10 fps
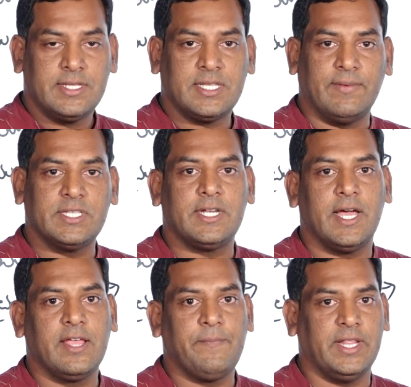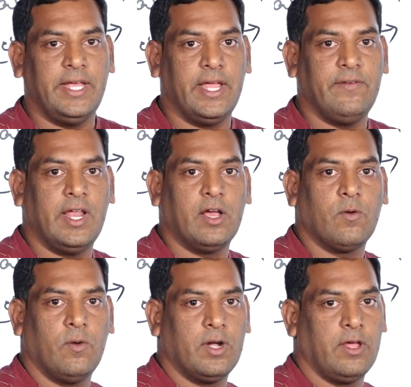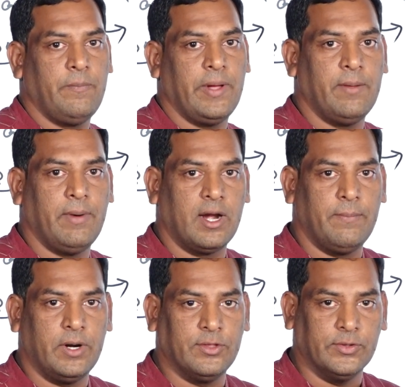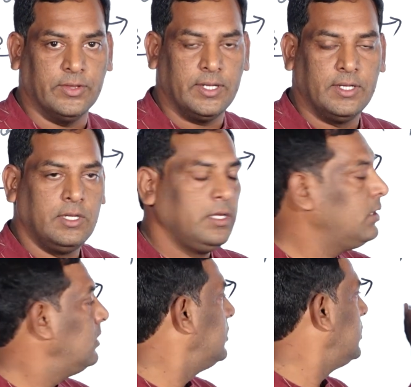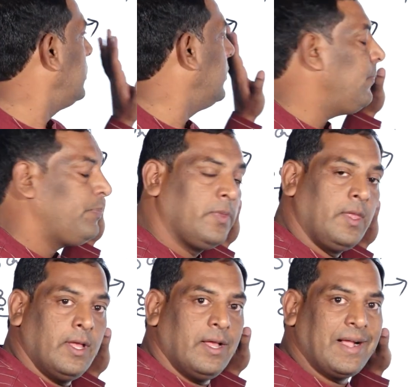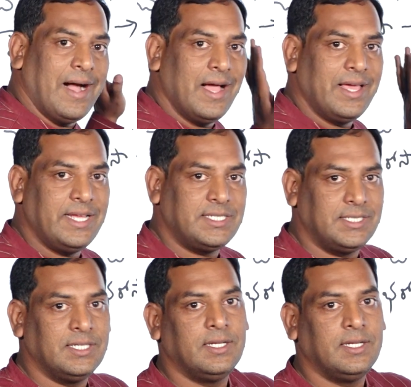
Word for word: సంవత్సరానికి పదిహేను వేల కోట్ల రూపాయల భారం పడుతుంది సో కాంగ్రెస్